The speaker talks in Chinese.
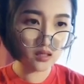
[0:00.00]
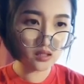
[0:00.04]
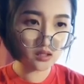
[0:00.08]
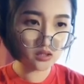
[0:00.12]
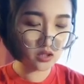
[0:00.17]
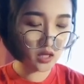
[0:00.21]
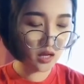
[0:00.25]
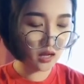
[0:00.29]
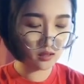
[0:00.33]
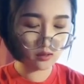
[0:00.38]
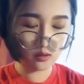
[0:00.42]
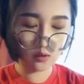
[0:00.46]

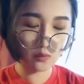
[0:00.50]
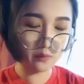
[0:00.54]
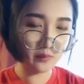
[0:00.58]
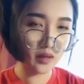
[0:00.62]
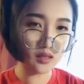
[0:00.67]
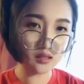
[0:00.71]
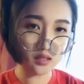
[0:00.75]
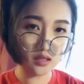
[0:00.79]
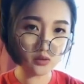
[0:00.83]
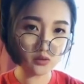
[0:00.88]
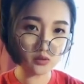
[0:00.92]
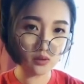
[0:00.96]
谁都
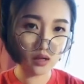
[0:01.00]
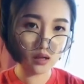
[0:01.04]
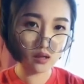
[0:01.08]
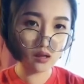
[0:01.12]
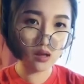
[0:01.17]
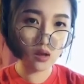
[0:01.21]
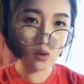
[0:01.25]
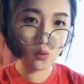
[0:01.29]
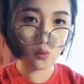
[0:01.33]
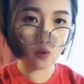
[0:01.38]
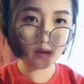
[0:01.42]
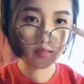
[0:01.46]
没你帅，
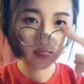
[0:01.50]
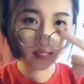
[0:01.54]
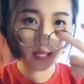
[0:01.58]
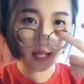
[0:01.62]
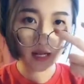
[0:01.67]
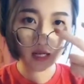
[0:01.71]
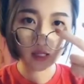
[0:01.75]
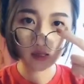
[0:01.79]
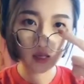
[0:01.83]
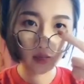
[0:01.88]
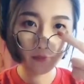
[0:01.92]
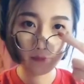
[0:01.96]
我的
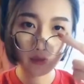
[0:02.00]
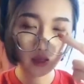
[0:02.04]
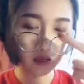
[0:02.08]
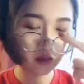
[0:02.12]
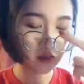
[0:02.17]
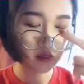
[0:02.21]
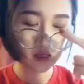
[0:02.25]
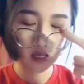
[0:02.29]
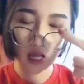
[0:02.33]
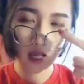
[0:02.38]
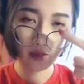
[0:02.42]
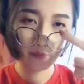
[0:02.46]
眼里根
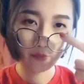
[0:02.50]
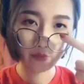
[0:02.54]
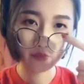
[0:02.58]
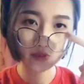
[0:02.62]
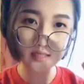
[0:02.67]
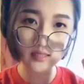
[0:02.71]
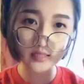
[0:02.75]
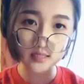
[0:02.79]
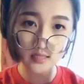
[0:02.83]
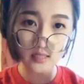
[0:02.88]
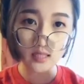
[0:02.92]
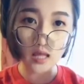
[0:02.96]
本看不
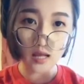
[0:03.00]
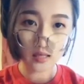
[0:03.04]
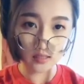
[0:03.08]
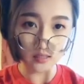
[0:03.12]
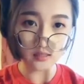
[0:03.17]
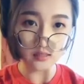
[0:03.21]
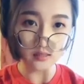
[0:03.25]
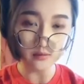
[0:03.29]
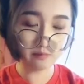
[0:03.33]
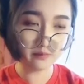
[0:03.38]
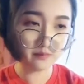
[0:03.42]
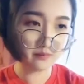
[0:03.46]
见其他异
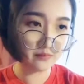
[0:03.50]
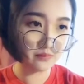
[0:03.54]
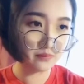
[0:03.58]
性。